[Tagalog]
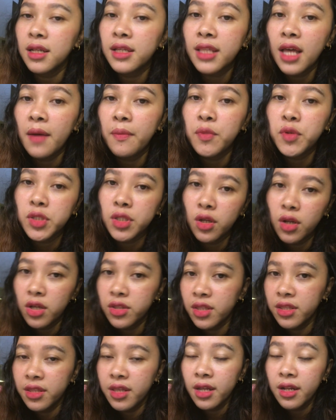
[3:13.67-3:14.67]
natapos na
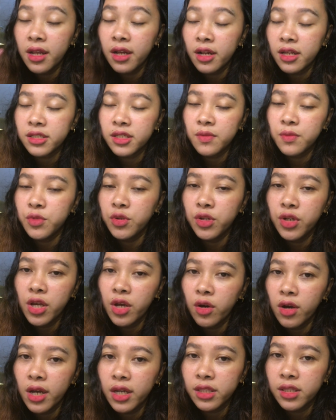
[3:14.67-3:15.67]
and na-receive niyo na
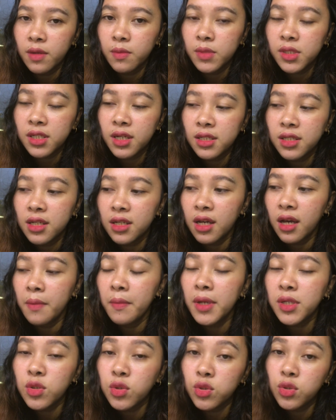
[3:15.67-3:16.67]
yung items kasi nga
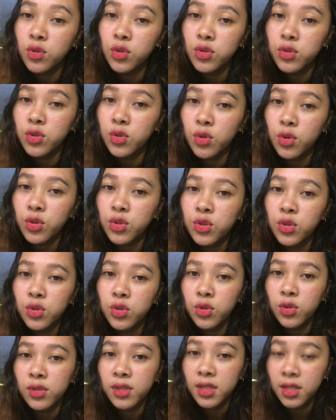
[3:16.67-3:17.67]
masusunod yung gusto
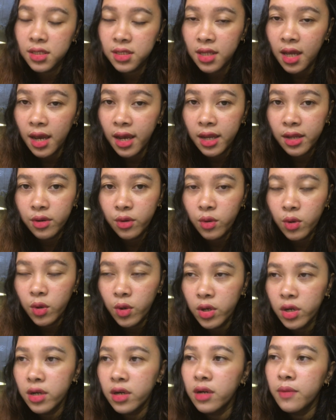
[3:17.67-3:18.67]
niyo design
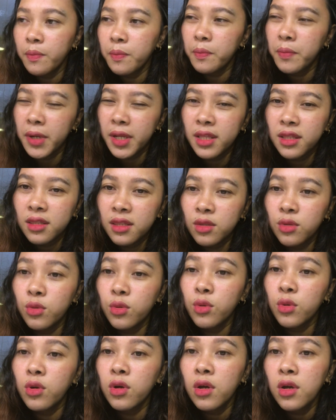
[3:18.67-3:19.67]
or print
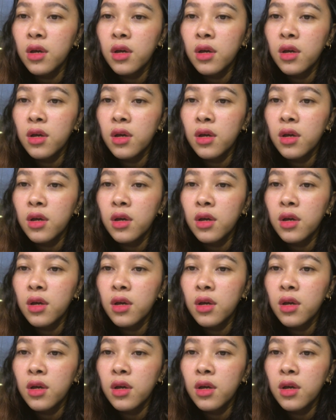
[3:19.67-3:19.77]
nung